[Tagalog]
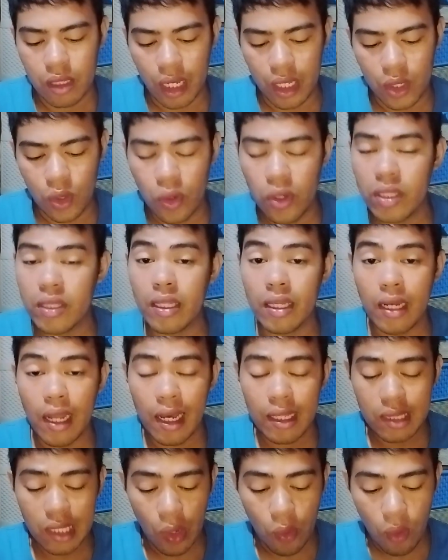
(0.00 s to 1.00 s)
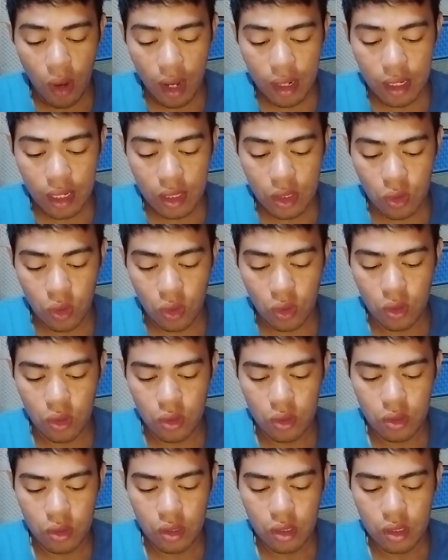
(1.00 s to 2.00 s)
Kayo'y tinatawagan ko,
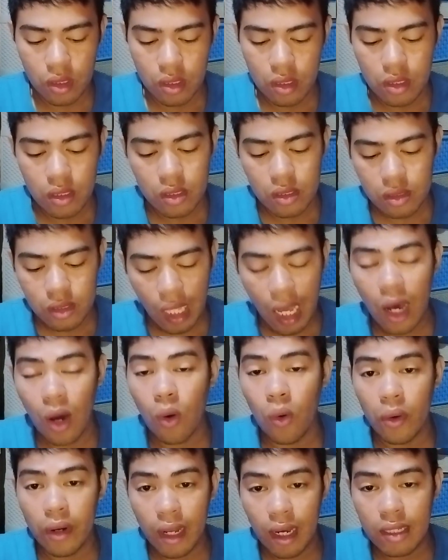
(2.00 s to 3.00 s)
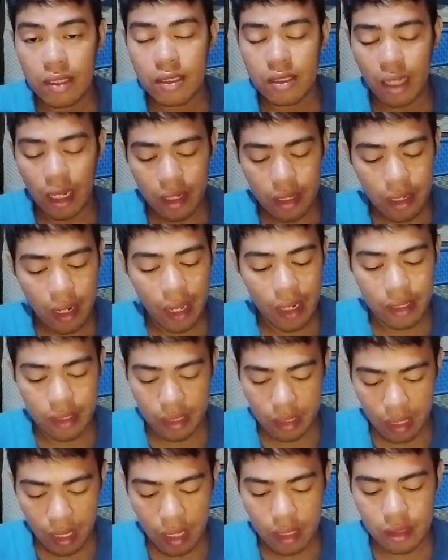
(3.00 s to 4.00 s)
tao ng
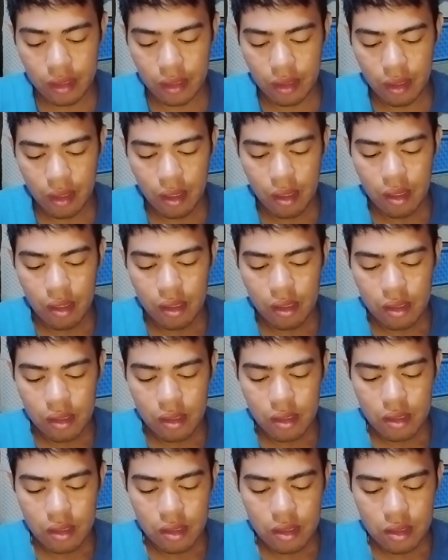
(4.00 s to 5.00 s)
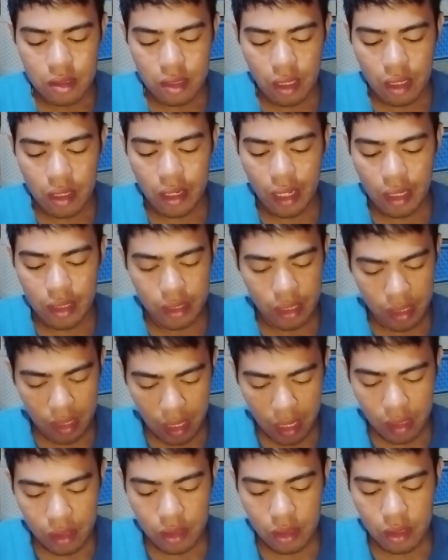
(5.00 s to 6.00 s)
sandaigdigan,
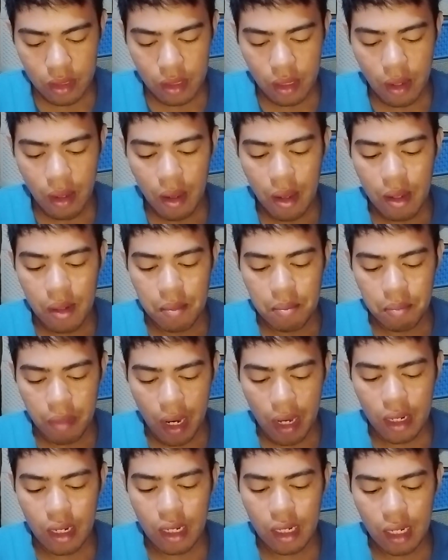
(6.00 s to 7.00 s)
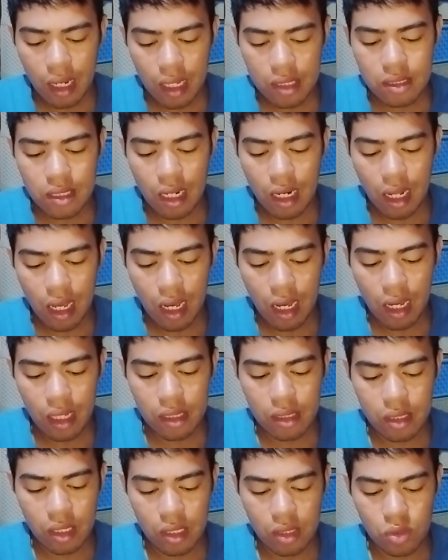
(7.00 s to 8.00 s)
sandaigdigan, para nga sa
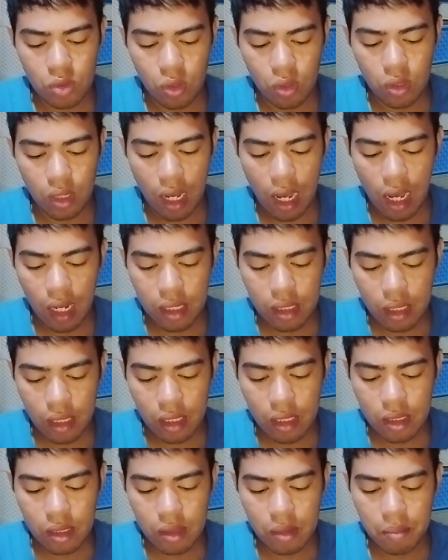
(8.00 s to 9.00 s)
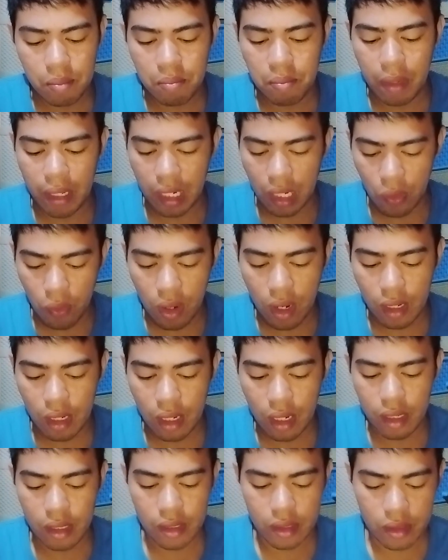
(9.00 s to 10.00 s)
lahat nitong aking
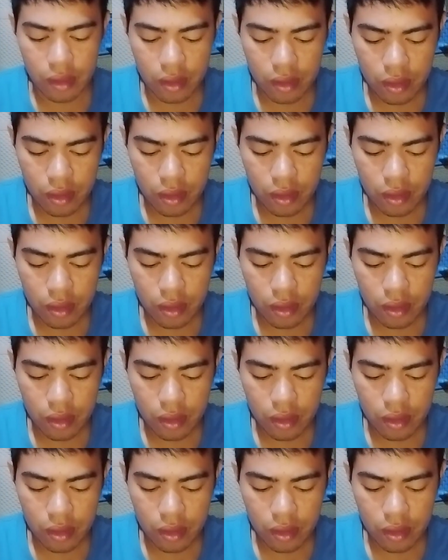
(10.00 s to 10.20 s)
panawagan